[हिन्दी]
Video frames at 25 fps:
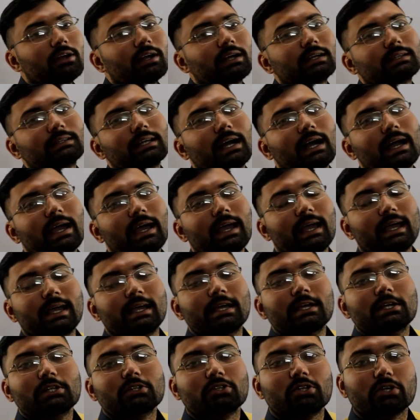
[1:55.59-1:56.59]
रखता है
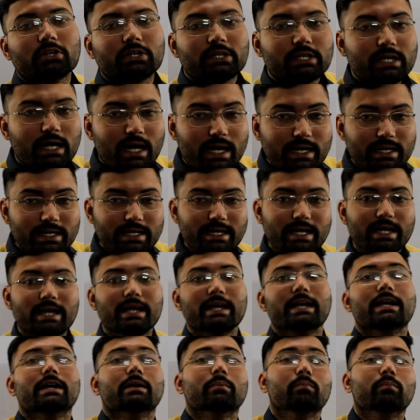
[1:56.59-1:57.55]
तो क्या ये